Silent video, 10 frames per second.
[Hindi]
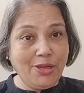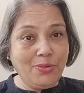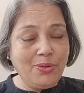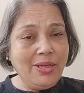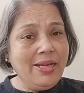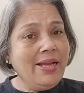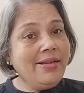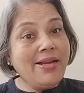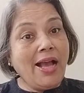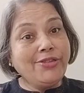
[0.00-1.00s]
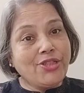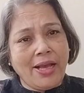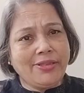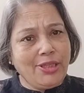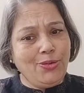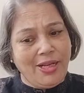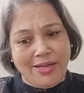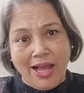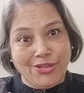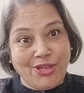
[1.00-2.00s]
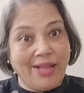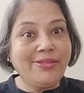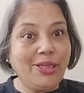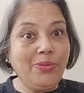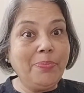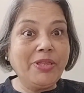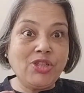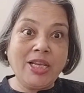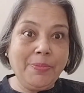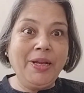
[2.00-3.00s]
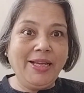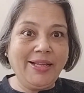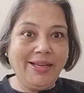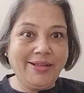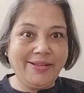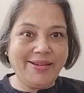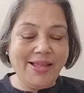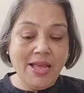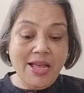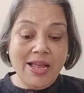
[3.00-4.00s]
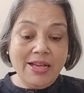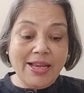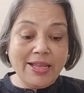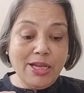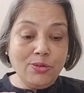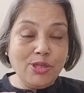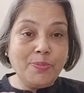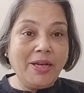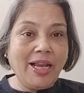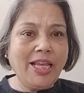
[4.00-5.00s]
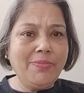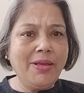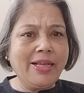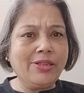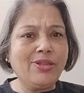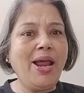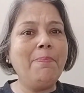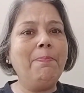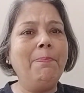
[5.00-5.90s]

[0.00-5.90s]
क्यों ना चाहते हुए ना जानते हुए बच्चे की भले के लिए कर रहे हैं लेकिन उस भलाई में कितना